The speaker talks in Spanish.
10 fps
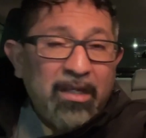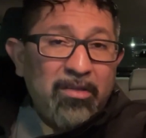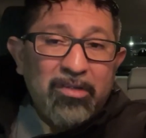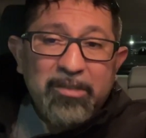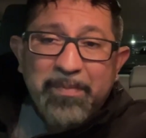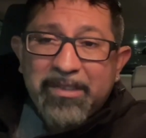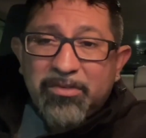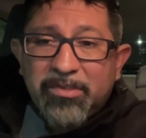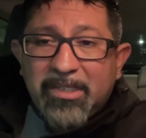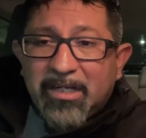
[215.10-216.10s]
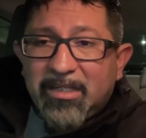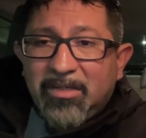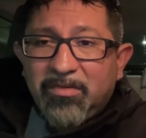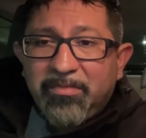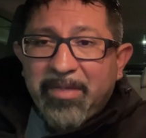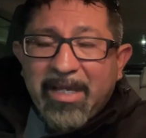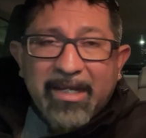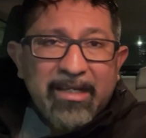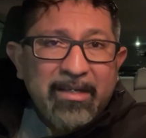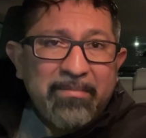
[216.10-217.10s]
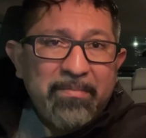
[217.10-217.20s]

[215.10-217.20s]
No les pienso echar ningún viaje